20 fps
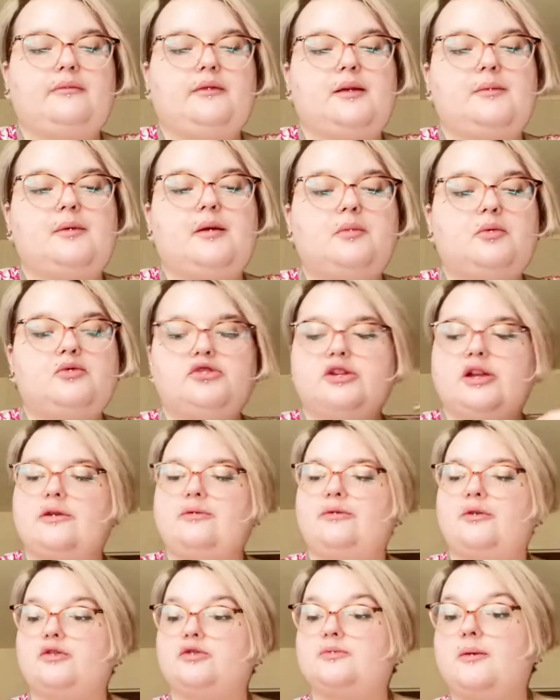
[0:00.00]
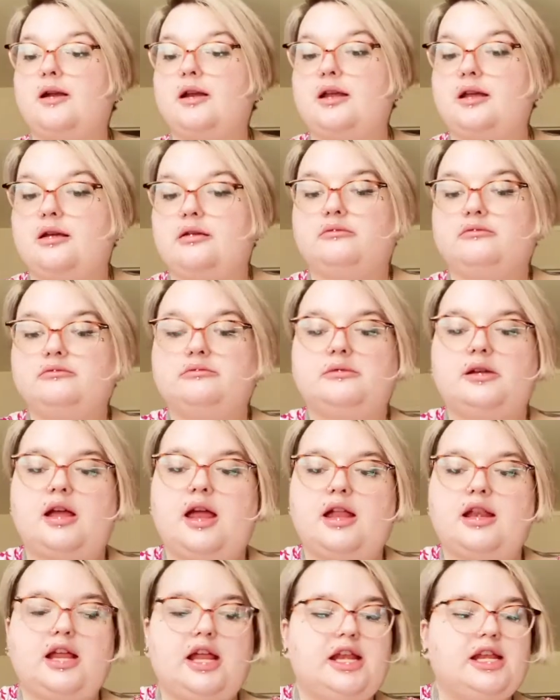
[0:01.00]
Mais bon, franchement elle est,
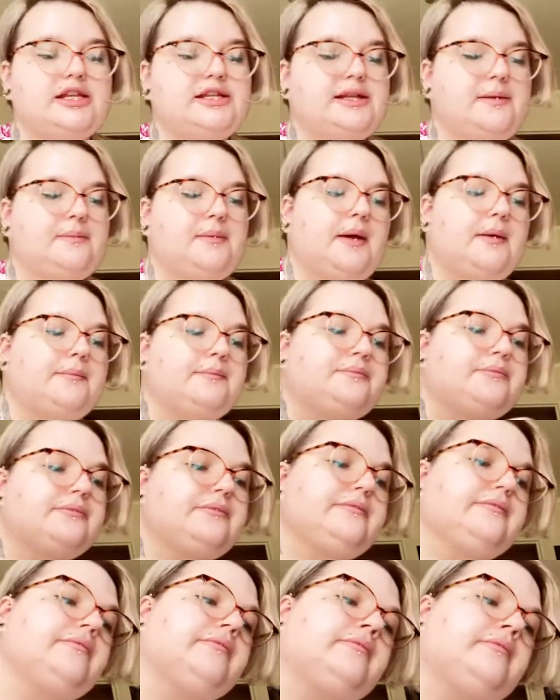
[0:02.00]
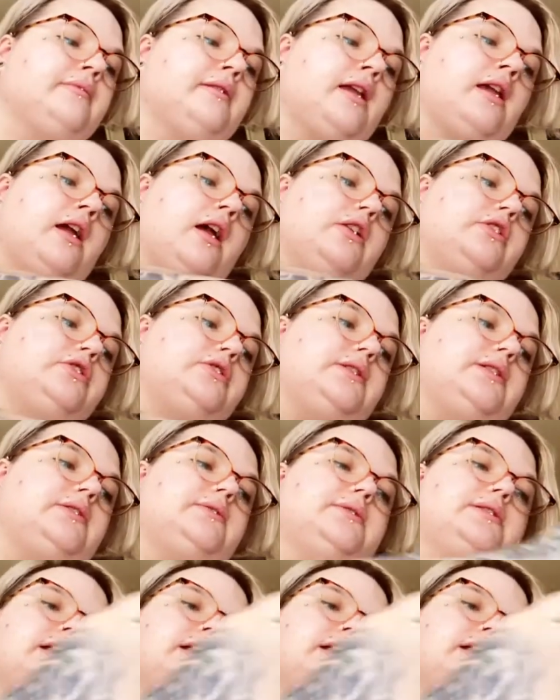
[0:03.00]
elle, est sympa. Ensuite, nous